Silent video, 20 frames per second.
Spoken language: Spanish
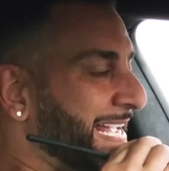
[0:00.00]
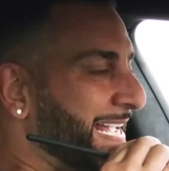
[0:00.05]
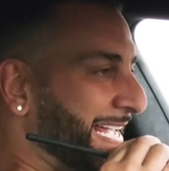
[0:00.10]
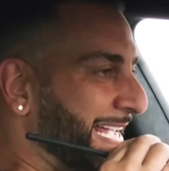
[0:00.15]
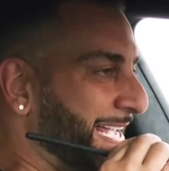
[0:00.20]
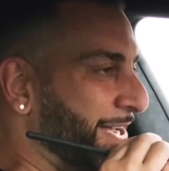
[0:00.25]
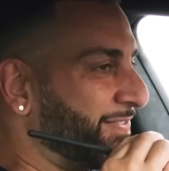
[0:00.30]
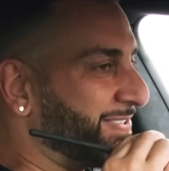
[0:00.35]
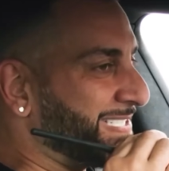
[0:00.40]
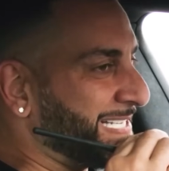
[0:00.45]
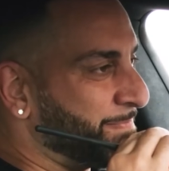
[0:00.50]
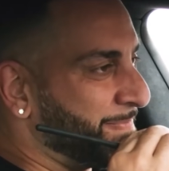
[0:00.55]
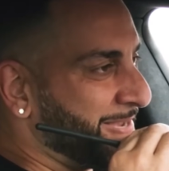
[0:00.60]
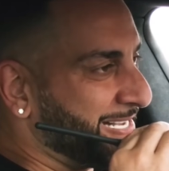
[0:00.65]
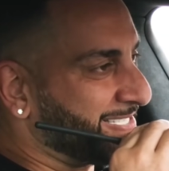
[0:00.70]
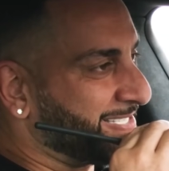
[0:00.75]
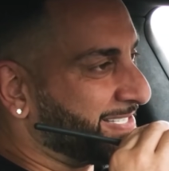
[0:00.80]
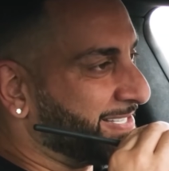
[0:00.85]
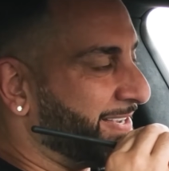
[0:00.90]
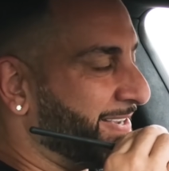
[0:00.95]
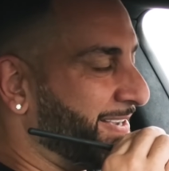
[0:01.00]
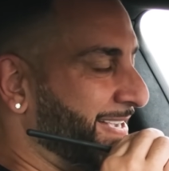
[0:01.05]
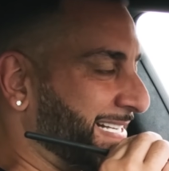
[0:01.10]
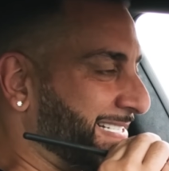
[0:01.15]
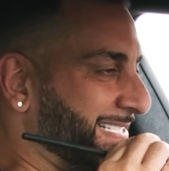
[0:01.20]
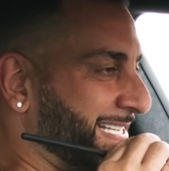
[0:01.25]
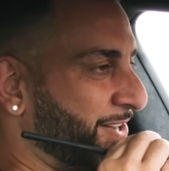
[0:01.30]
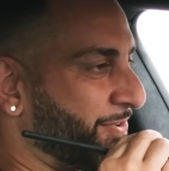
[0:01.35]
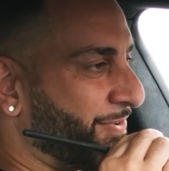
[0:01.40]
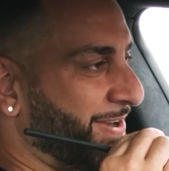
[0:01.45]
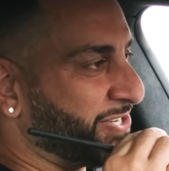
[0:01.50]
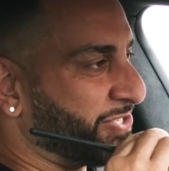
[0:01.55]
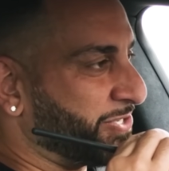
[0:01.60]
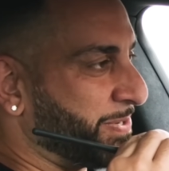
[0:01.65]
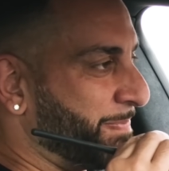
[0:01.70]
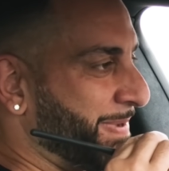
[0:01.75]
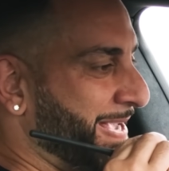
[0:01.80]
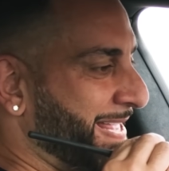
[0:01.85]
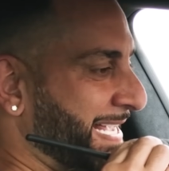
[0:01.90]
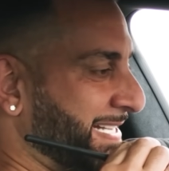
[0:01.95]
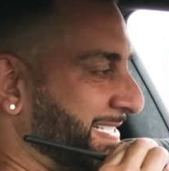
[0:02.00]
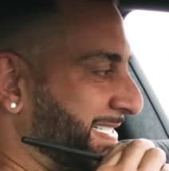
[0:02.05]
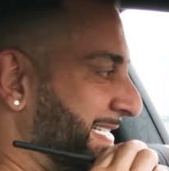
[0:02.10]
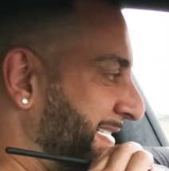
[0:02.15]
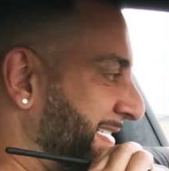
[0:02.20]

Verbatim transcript: Obviamente él se perdió la parte de aceleración, esa es su